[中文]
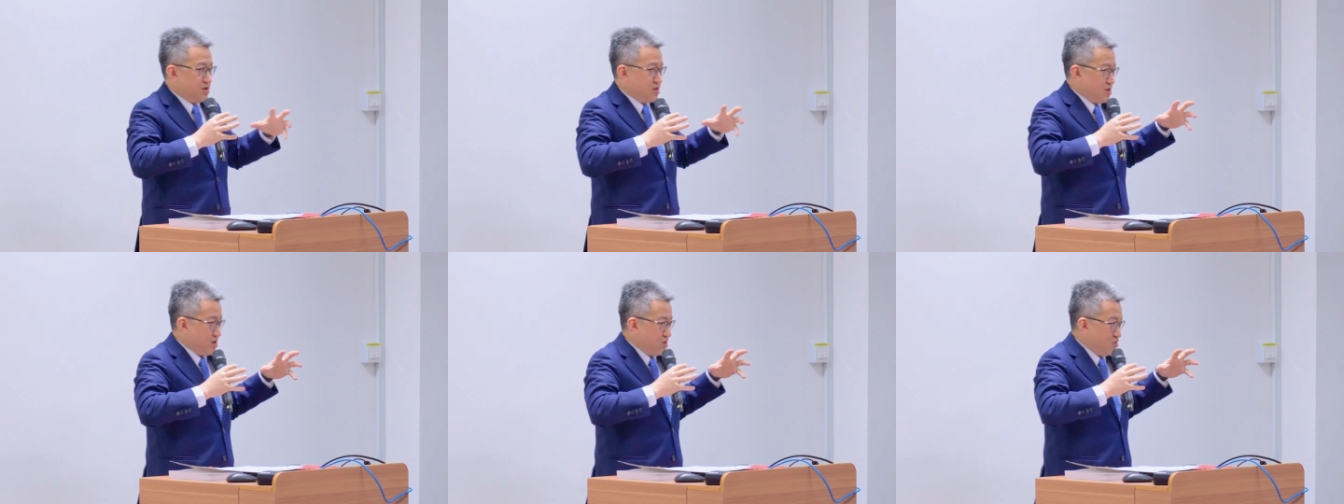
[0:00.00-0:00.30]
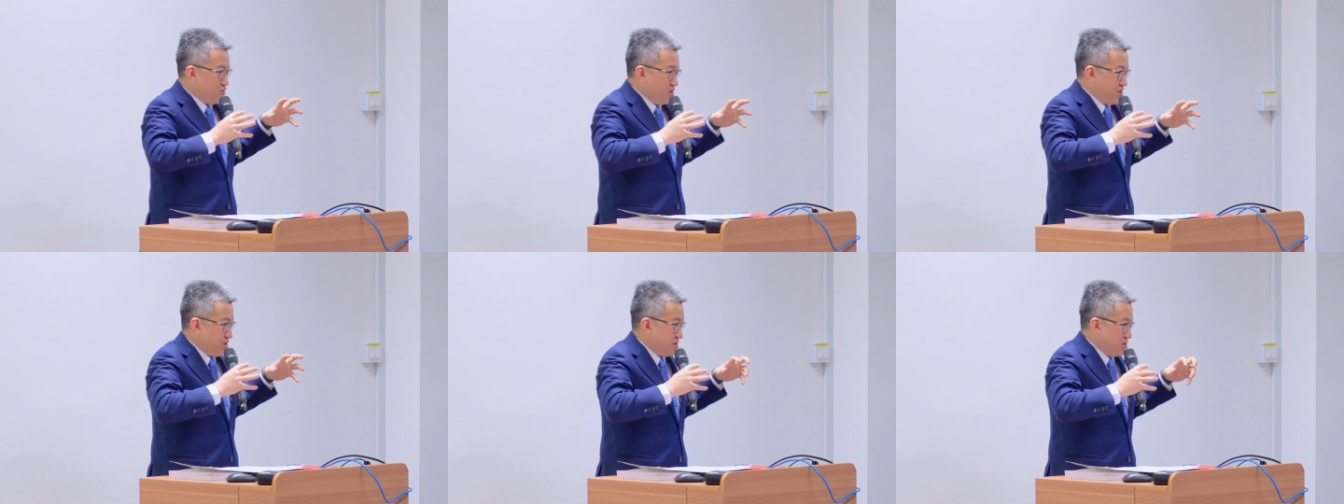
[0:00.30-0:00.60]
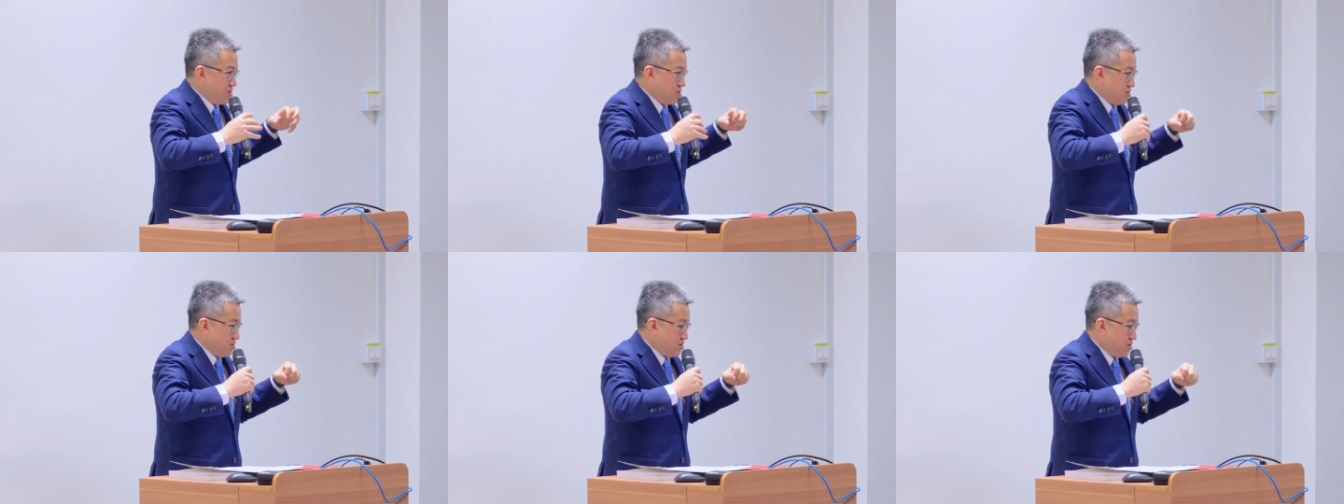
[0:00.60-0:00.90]
因
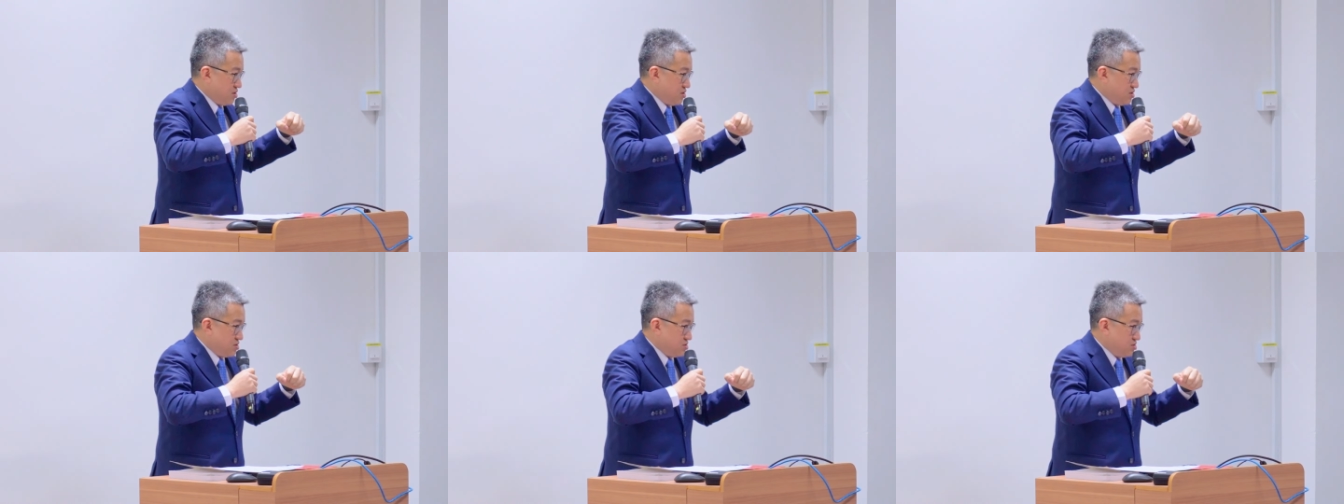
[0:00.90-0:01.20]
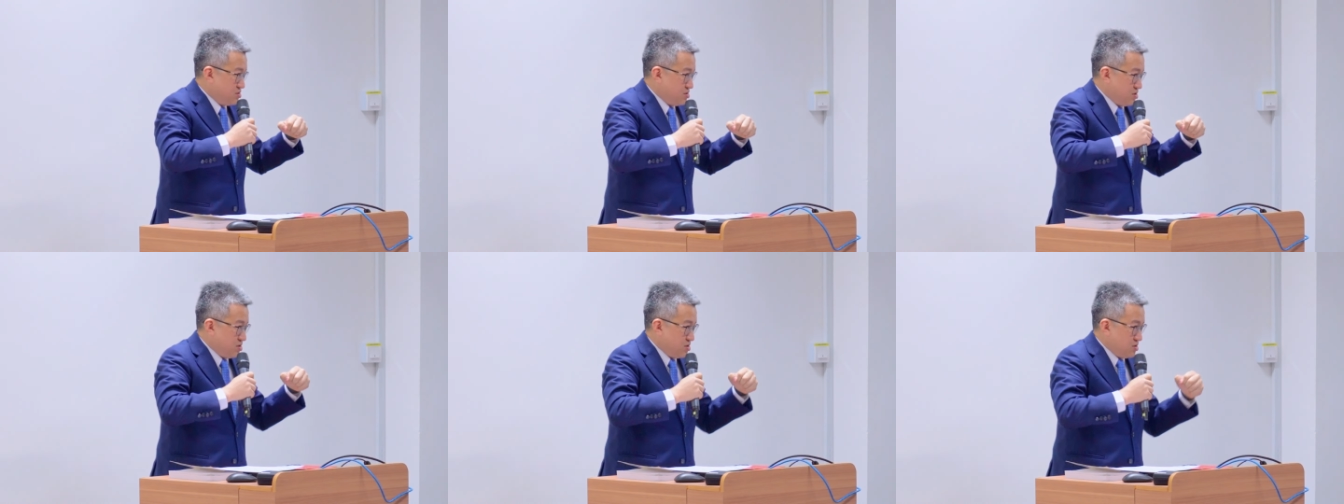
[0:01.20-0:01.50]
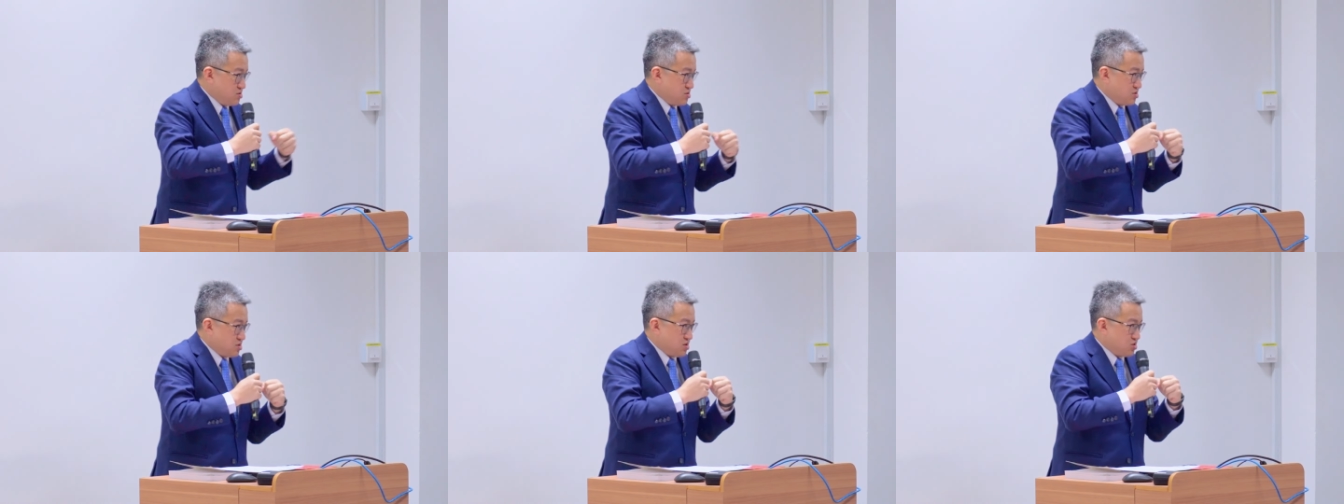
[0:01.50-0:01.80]
为呃
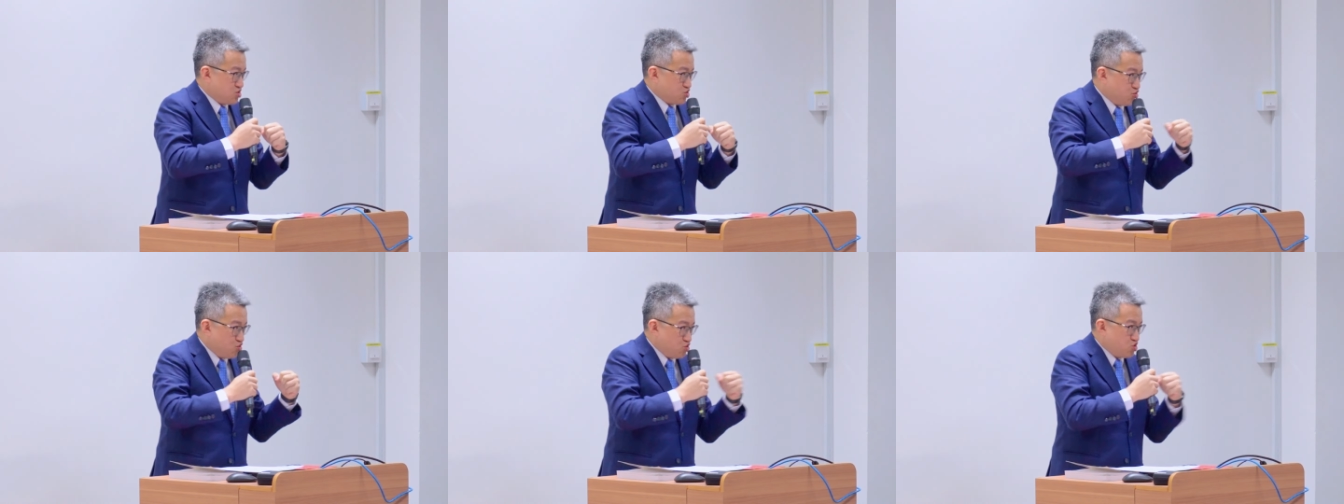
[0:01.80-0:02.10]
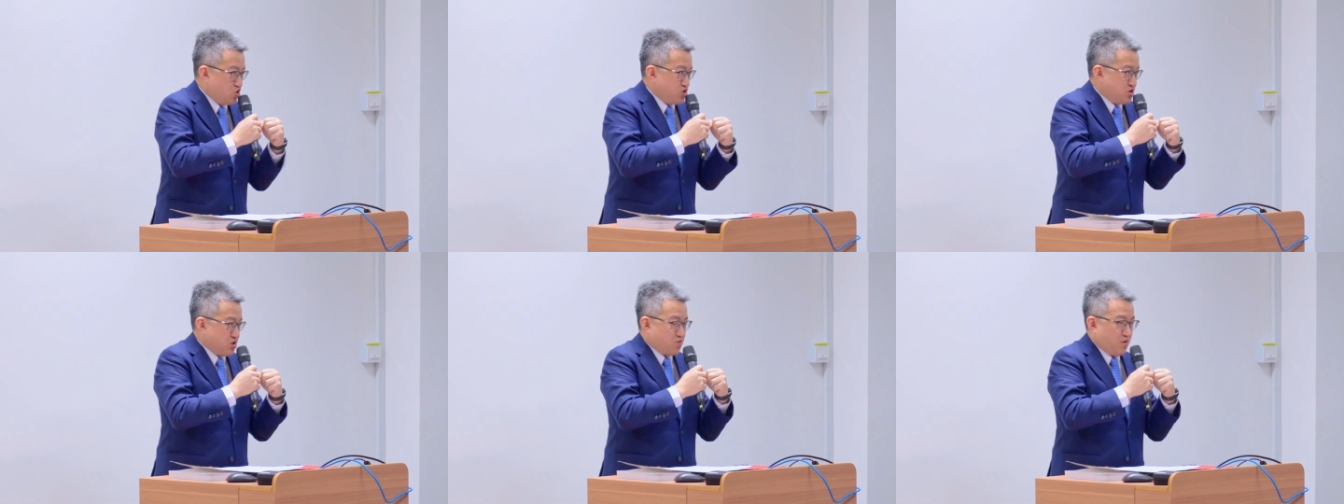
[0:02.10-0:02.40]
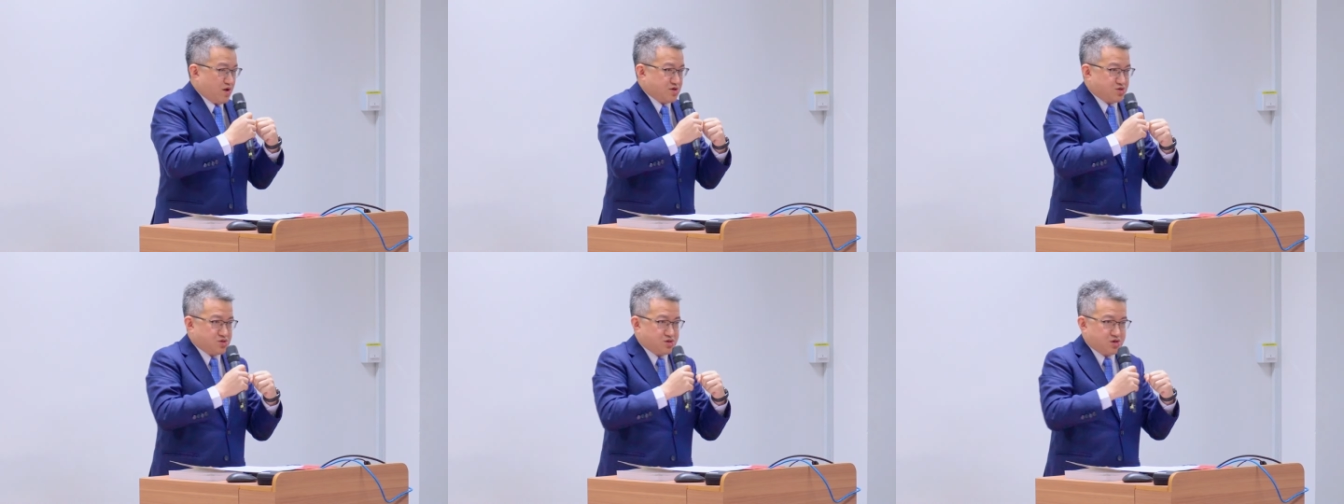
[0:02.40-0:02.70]
这个族群的
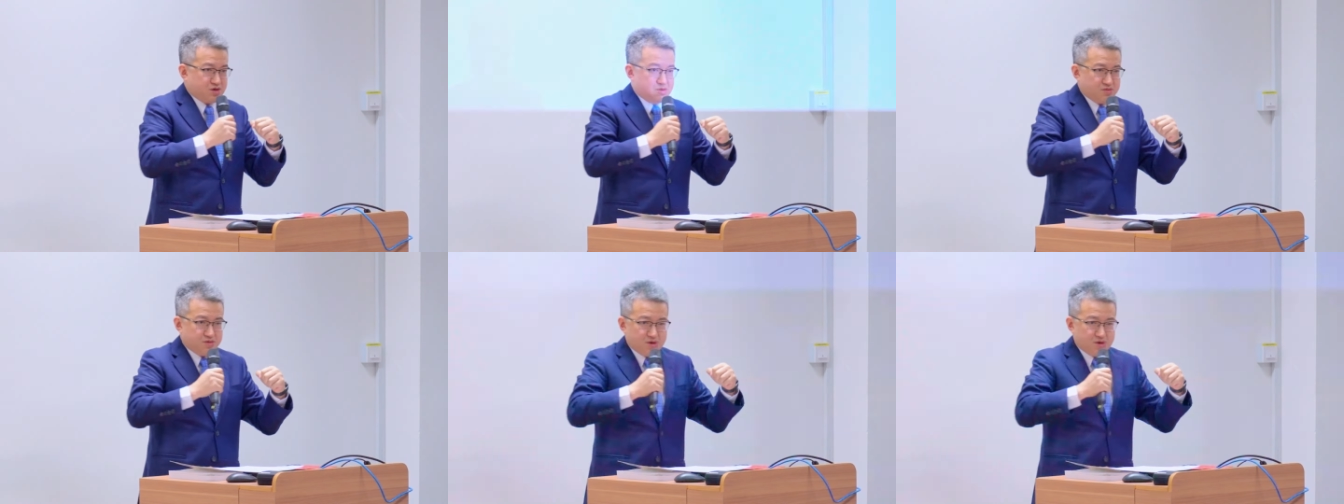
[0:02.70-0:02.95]
关系，